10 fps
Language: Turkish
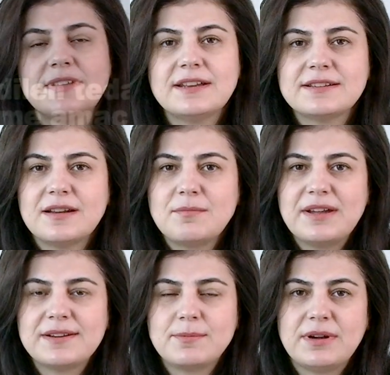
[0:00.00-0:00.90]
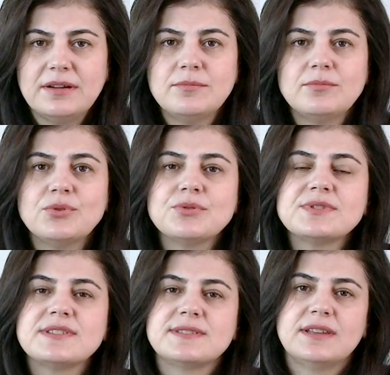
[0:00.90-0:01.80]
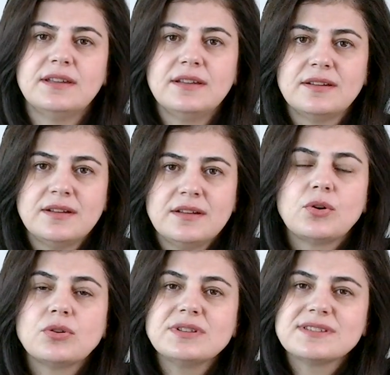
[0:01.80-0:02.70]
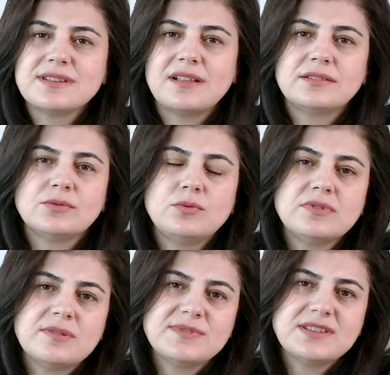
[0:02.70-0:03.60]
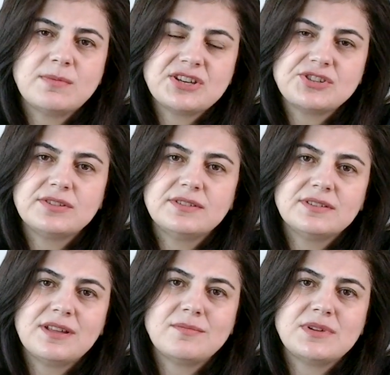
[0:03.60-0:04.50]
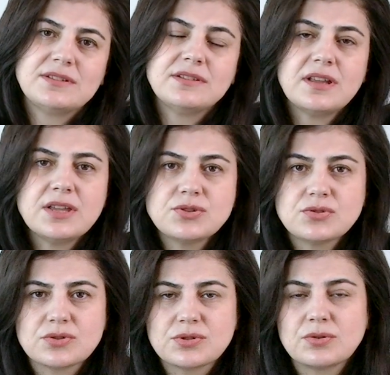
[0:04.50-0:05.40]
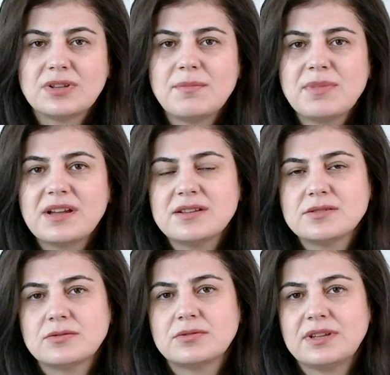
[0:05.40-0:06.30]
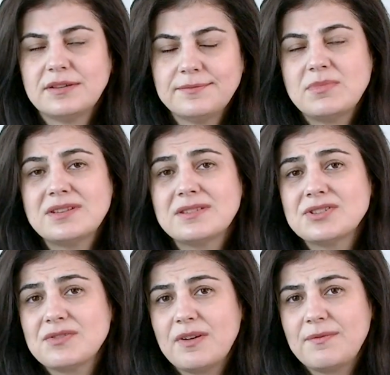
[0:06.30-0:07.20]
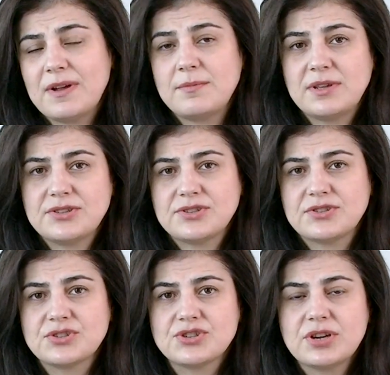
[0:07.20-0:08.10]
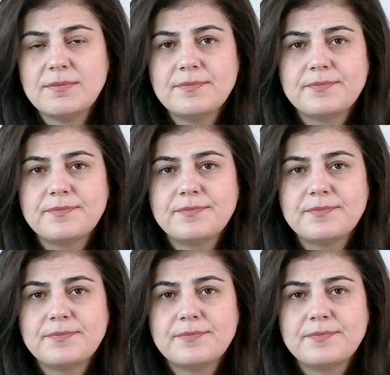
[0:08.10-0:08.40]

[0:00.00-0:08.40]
Tekrar merhaba. Bugün size korona salgını ülkemizde başladığından beridir en çok sorulan birkaç sorudan birine cevap vermeye çalışacağım.